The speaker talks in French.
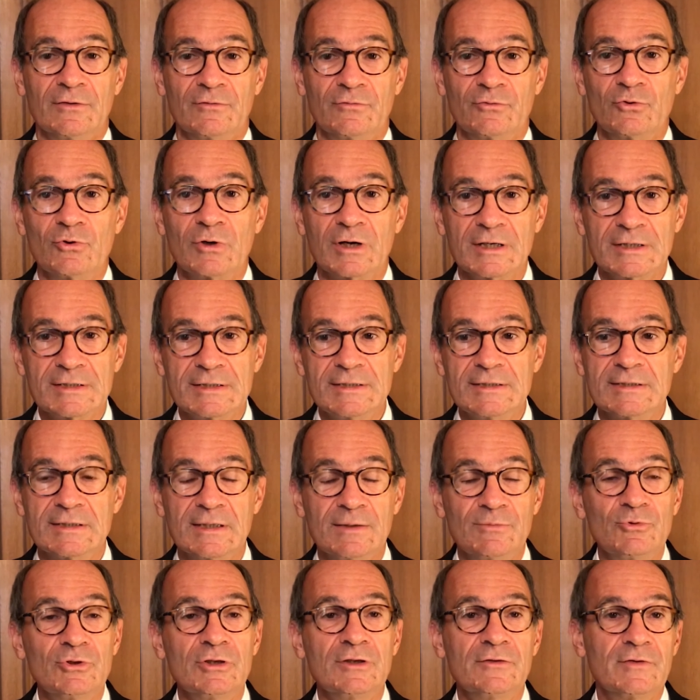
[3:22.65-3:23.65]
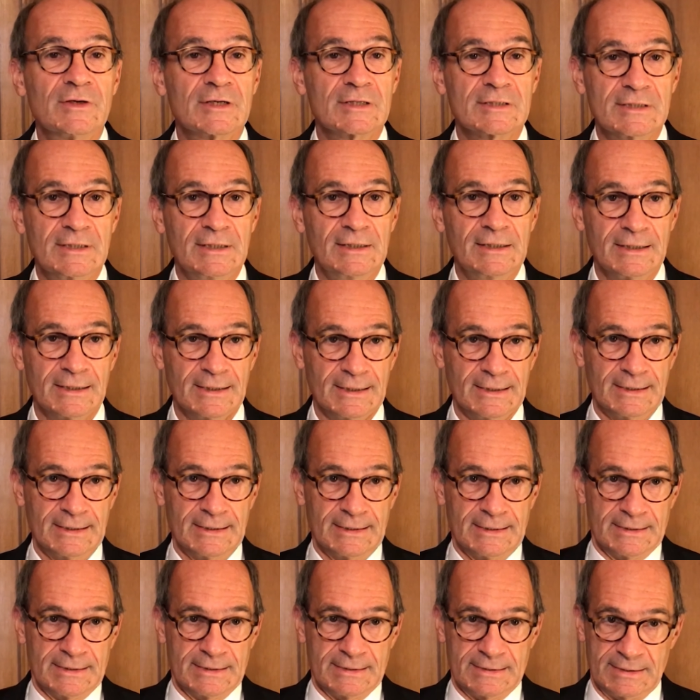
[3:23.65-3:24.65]
Vouloir un système universel,
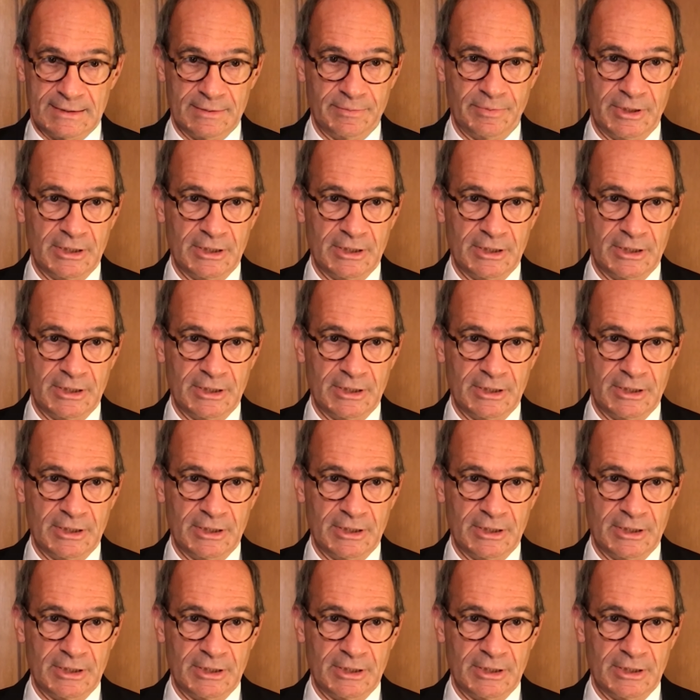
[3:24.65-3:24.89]
c'est